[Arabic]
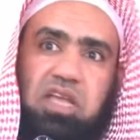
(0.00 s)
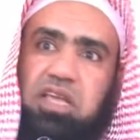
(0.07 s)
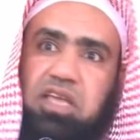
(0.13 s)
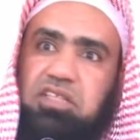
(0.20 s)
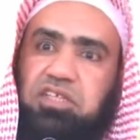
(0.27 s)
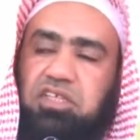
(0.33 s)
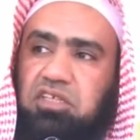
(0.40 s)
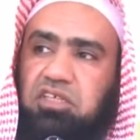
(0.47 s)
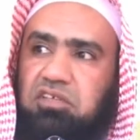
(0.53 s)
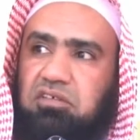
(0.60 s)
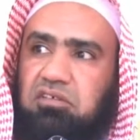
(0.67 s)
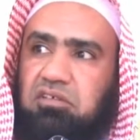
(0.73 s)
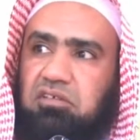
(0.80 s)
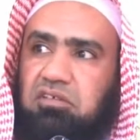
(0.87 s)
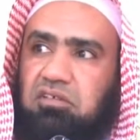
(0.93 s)
لا يدري
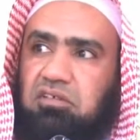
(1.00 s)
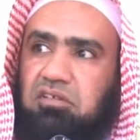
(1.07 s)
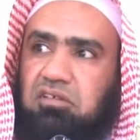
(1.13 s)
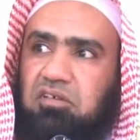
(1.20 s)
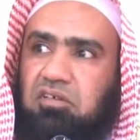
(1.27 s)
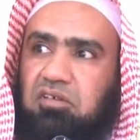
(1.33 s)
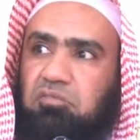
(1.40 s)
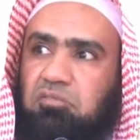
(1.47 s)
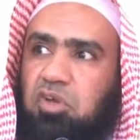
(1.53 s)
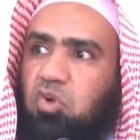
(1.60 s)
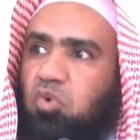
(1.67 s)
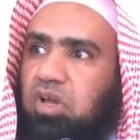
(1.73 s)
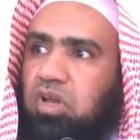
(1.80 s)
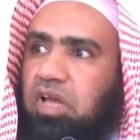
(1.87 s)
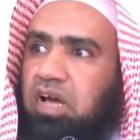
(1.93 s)
من
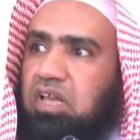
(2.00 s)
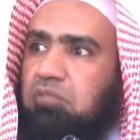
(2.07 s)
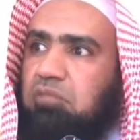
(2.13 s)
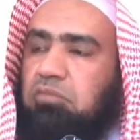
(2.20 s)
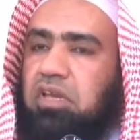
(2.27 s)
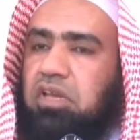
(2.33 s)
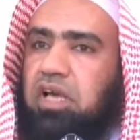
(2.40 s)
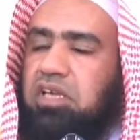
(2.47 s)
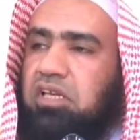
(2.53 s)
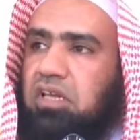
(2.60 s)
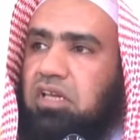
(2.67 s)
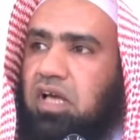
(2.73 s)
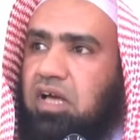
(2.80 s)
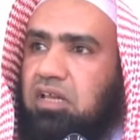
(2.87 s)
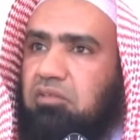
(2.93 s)
هو العالم من غير
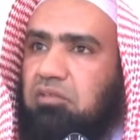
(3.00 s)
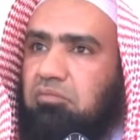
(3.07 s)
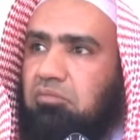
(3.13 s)
العالم